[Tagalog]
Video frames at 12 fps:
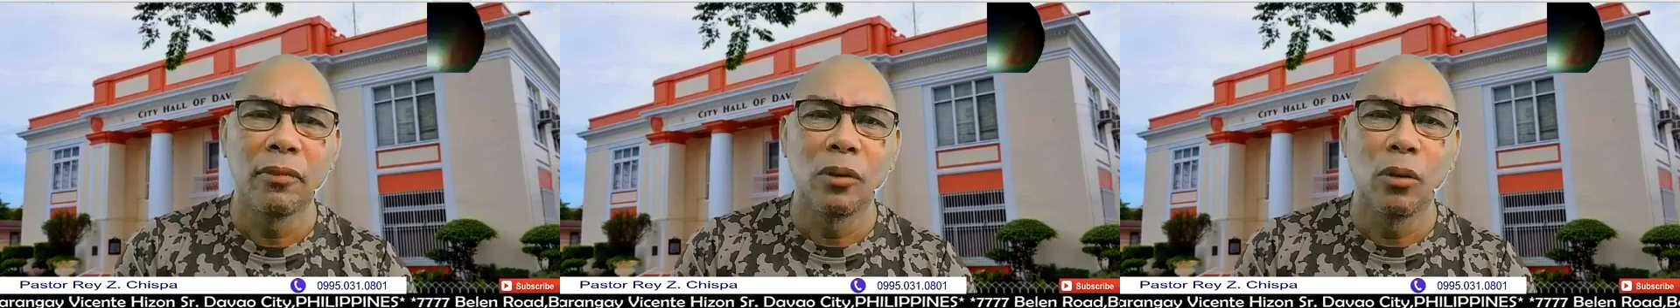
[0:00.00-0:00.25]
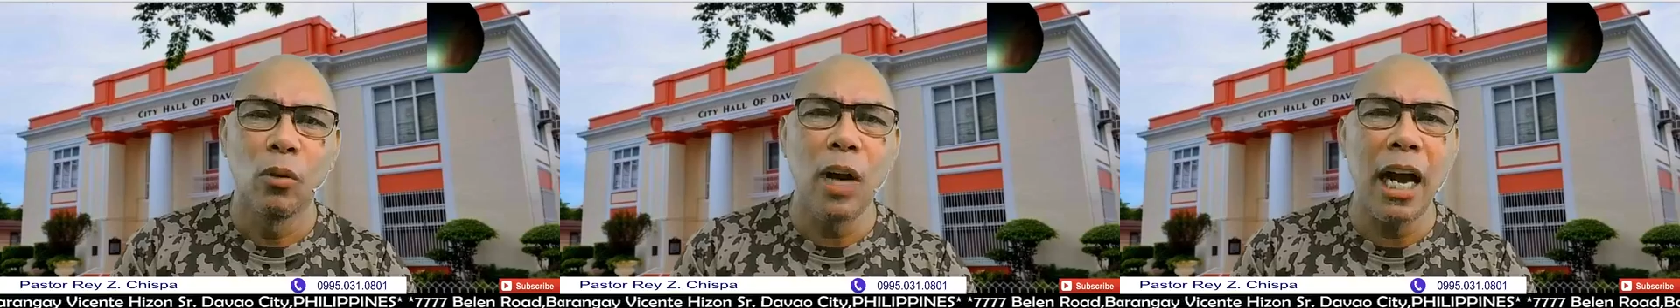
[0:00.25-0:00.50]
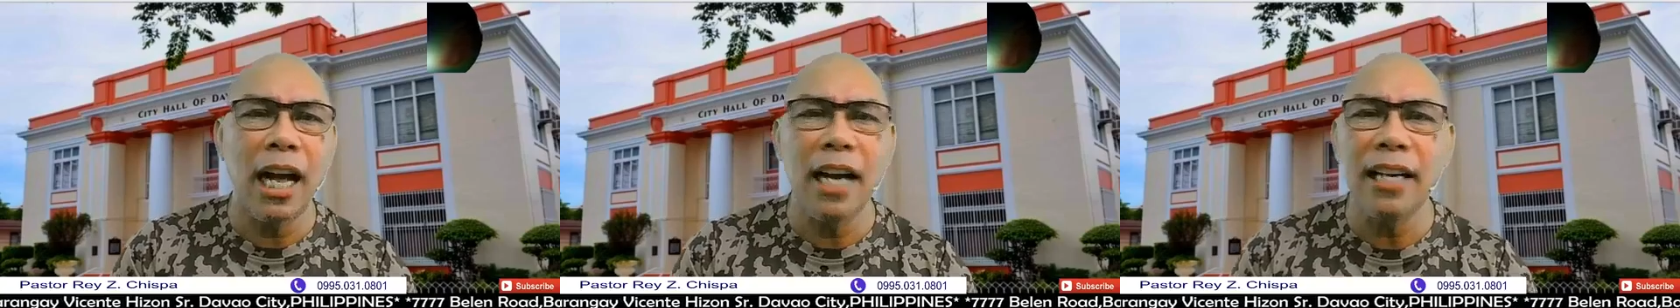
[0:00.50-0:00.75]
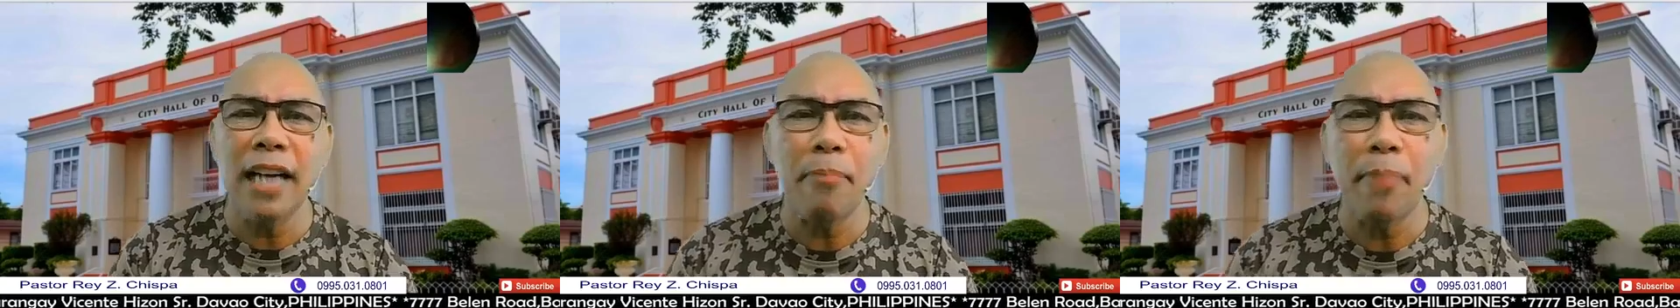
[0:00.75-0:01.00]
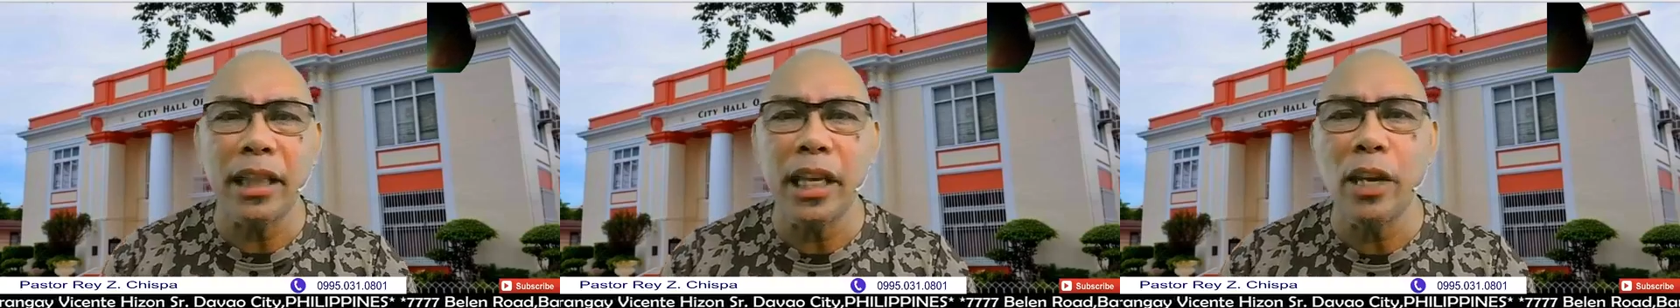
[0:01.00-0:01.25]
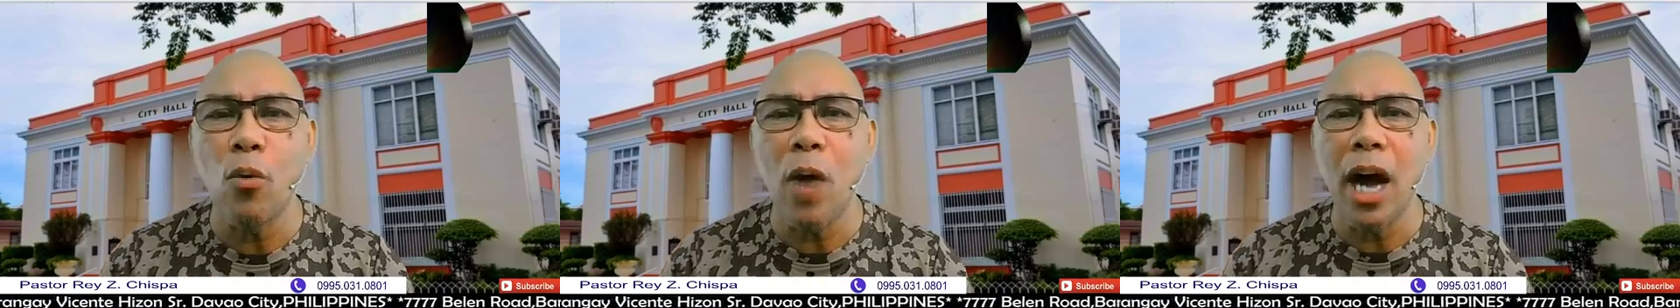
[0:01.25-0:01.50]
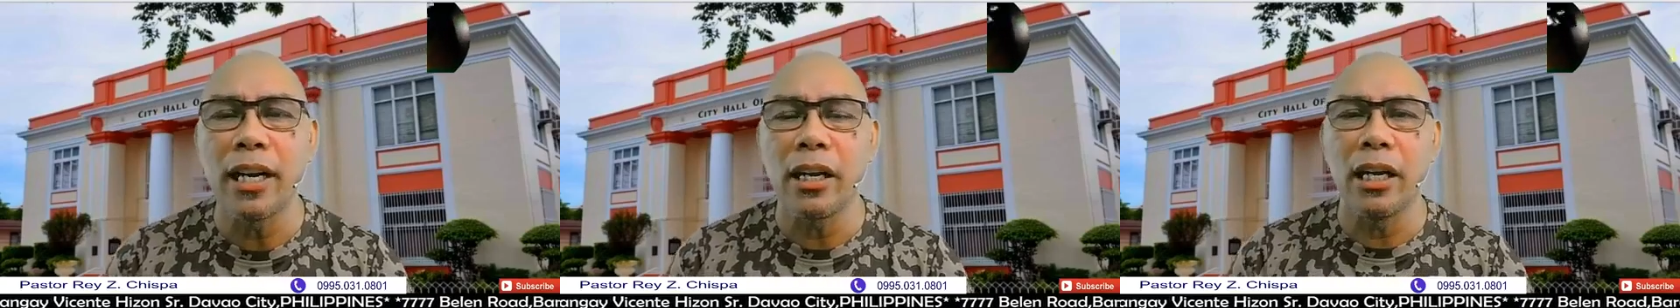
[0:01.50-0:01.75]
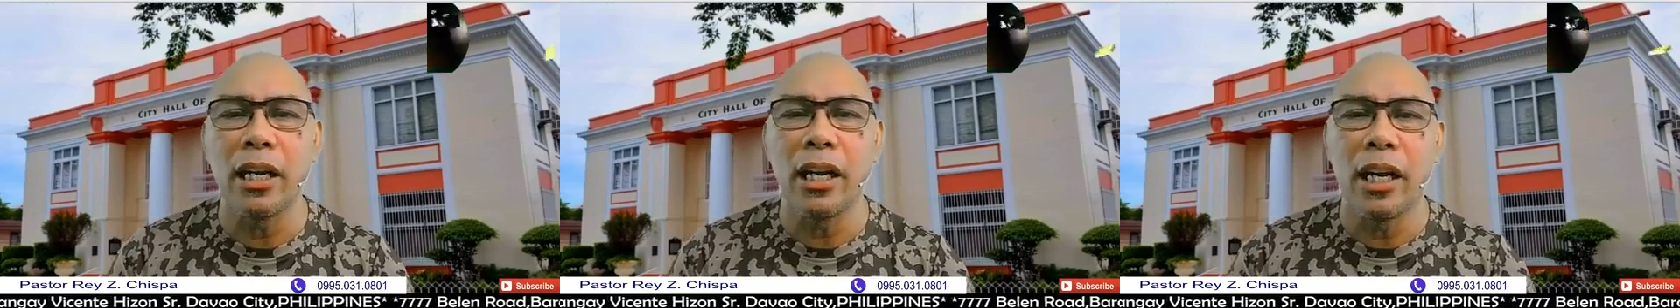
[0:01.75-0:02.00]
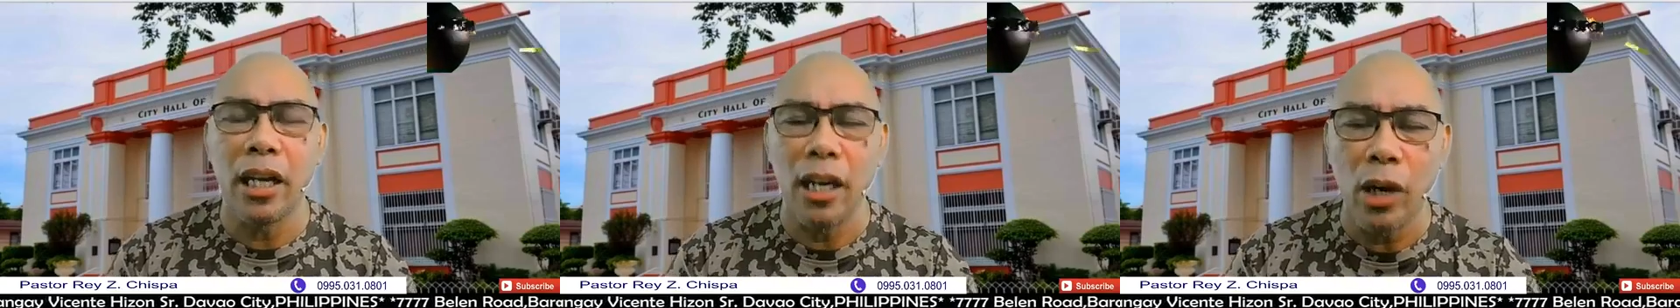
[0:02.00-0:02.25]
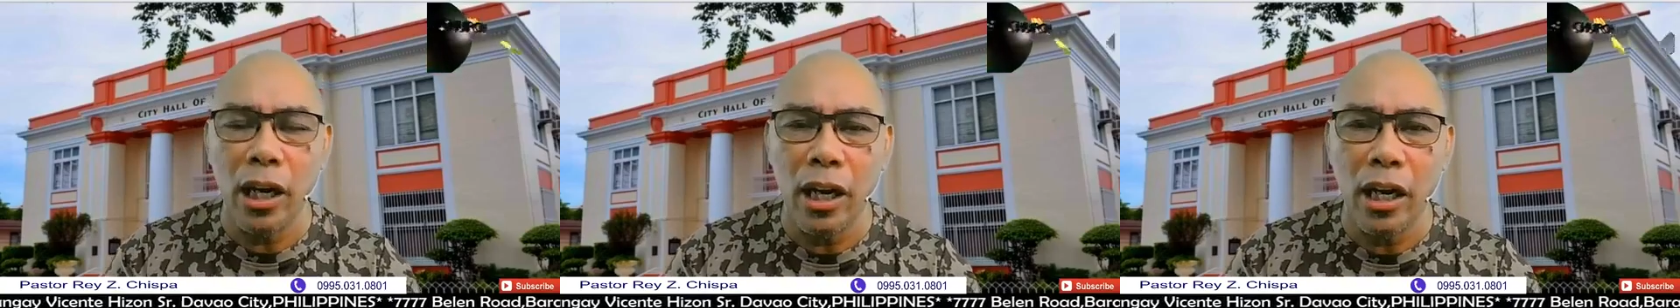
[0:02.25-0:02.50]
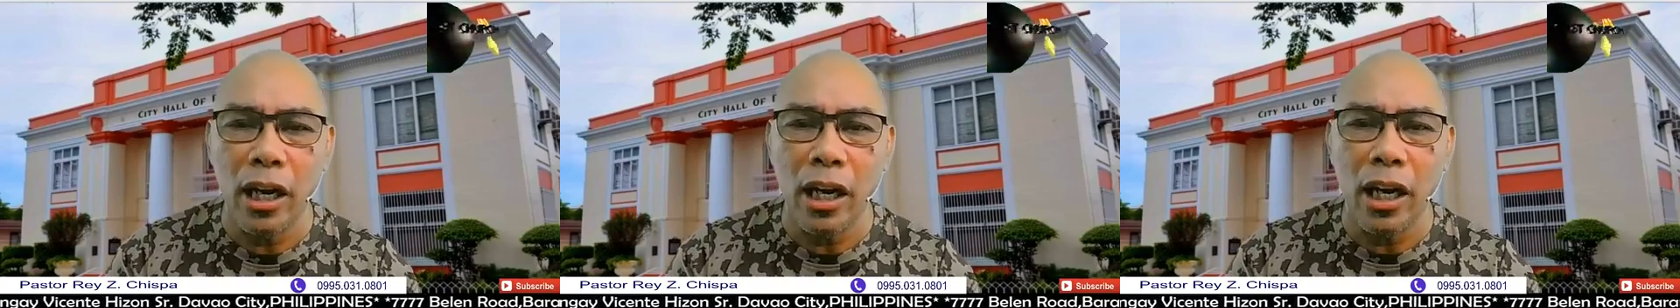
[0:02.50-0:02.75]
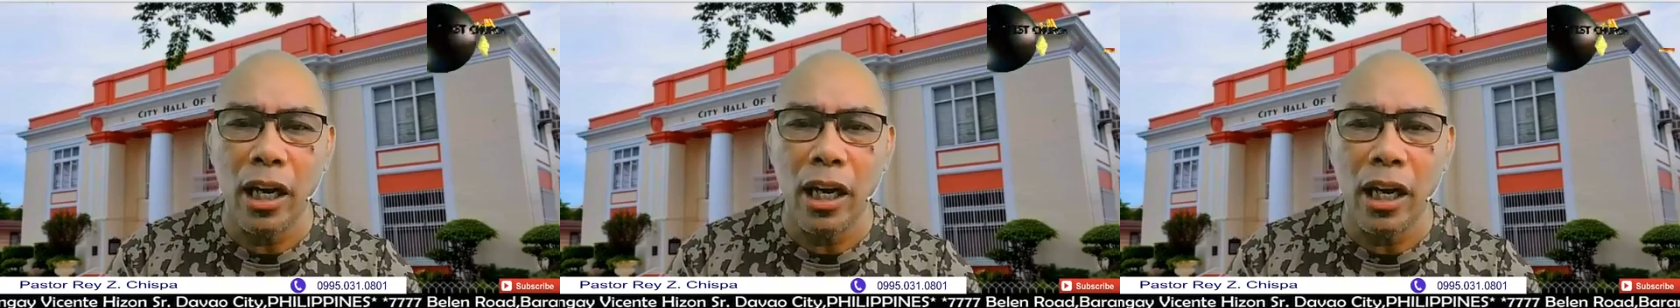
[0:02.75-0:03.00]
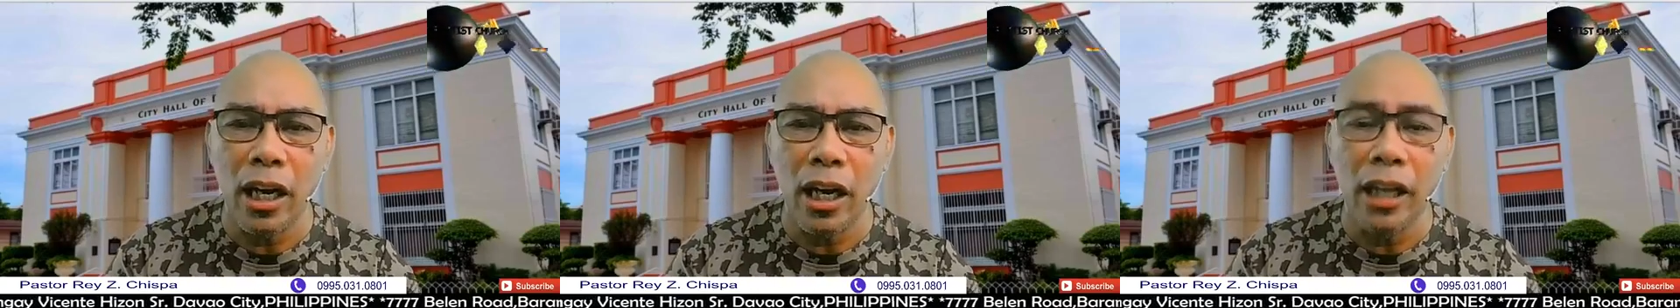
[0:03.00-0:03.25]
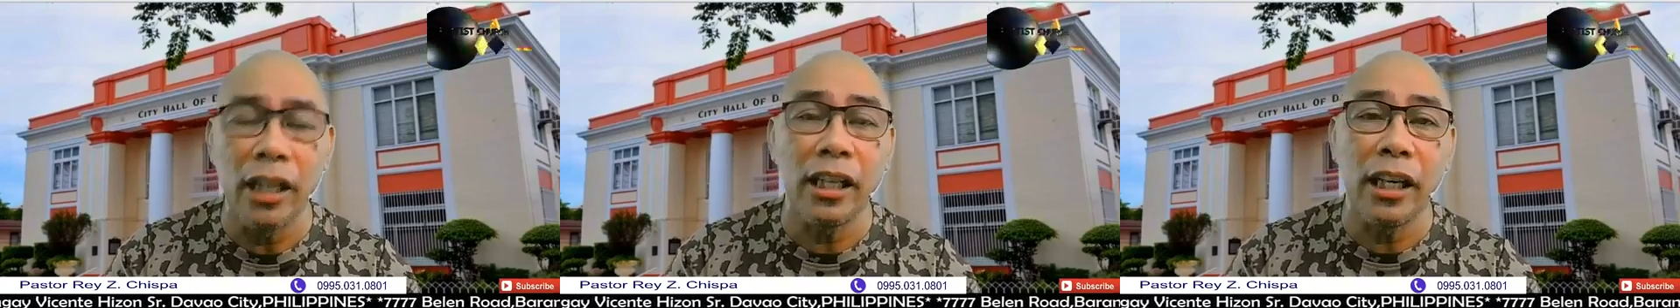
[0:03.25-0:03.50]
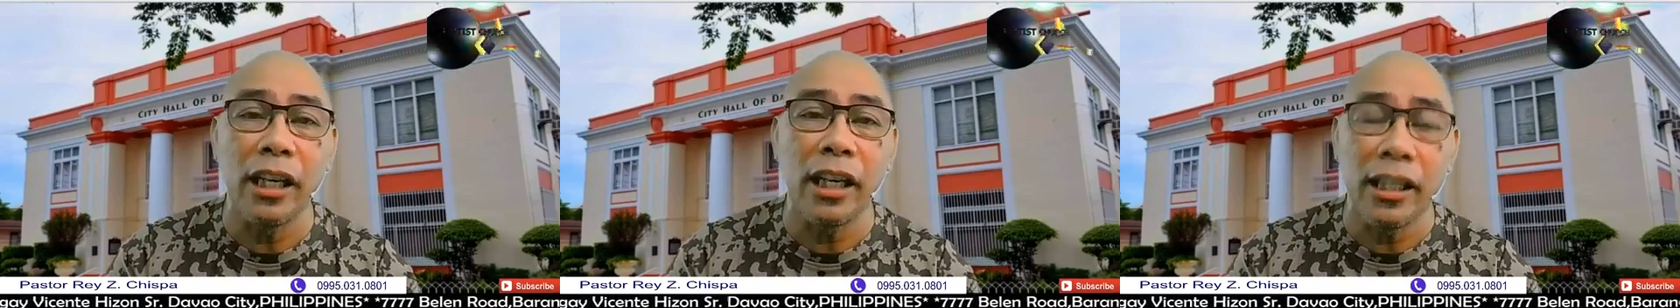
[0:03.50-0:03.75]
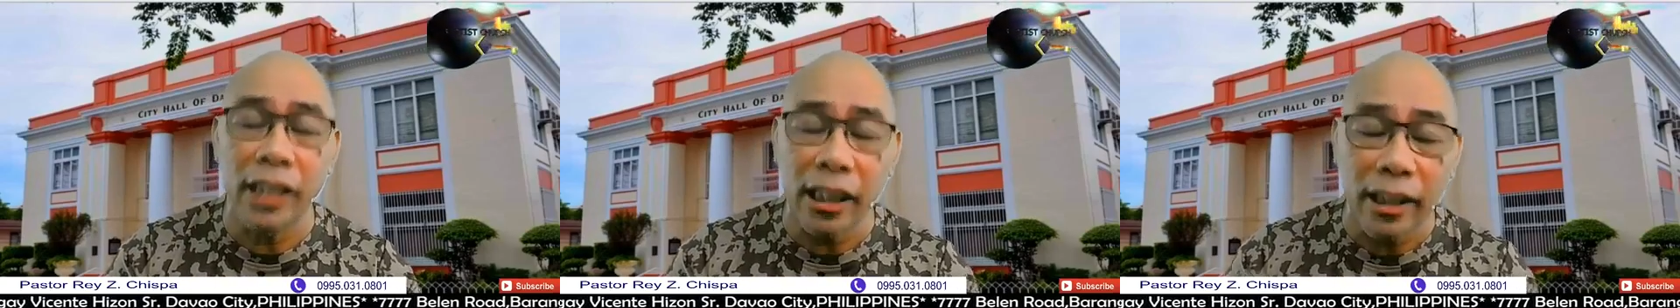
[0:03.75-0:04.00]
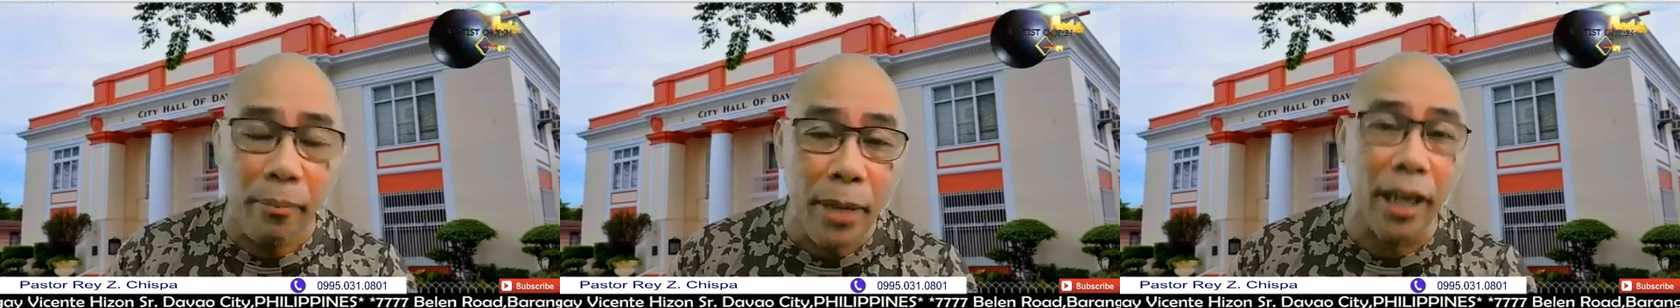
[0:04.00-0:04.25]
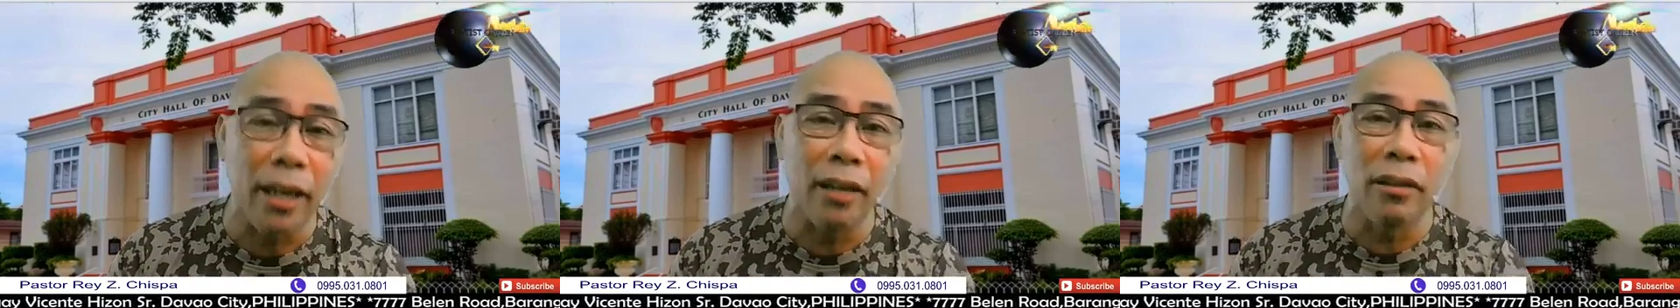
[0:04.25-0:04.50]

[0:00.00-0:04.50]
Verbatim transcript: wala kang dapat iwan i, i, i, i, i, i, i, isa tabi.